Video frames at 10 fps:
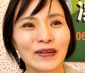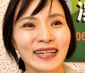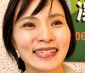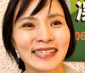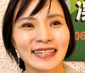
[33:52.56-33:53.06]
如果
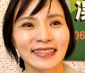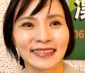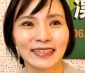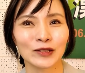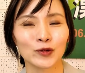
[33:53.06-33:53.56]
跟私
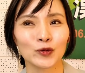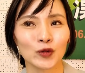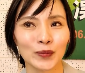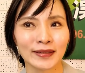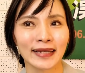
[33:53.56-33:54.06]
人的住
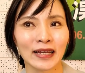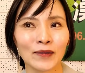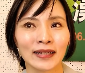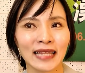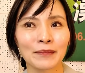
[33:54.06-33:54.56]
所比起来的
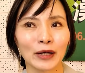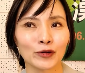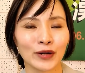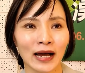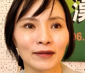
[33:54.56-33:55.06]
话，大马
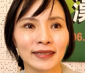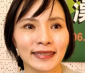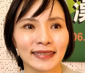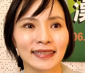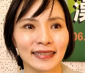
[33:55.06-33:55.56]
路会好一
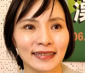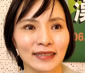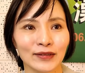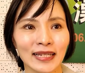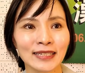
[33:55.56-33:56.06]
点。
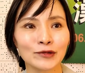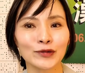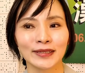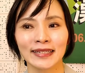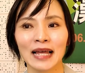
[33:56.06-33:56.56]
但是如
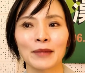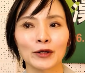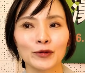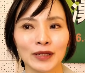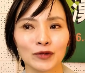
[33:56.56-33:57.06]
果你在大
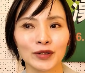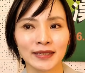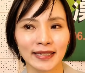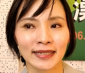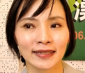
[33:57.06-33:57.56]
马路，你对
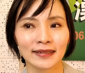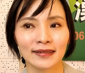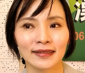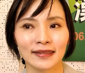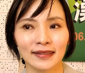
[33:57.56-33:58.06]
着一个
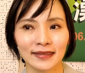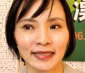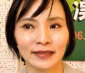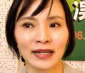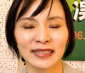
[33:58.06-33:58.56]

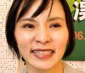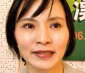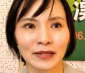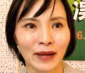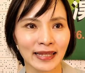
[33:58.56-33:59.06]
人很
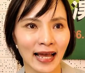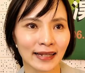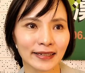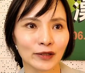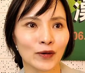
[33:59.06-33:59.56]
近的拍他的
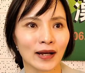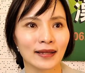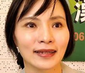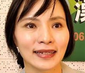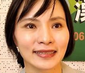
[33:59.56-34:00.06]
脸，特
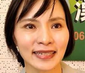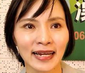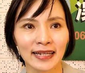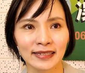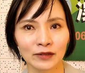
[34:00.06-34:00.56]
写也不行，这样
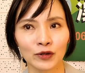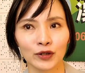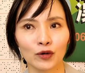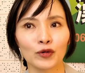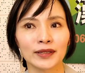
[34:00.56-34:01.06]
还是会
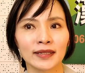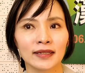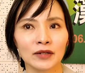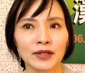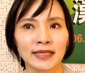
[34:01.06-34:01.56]
有问题，
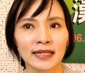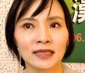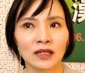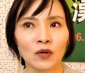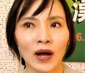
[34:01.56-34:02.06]
因为这样
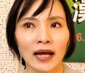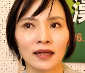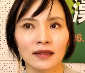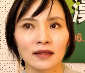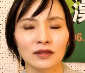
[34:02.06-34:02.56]
子的话
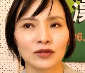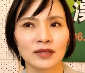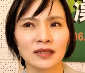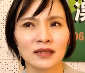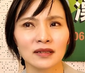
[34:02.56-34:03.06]
就
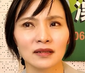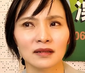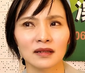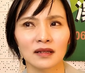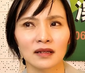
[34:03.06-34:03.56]

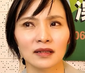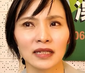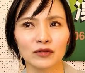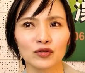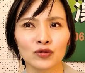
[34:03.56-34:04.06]
是。
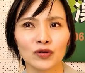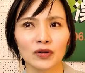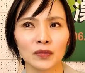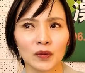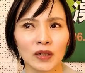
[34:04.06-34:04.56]
等于说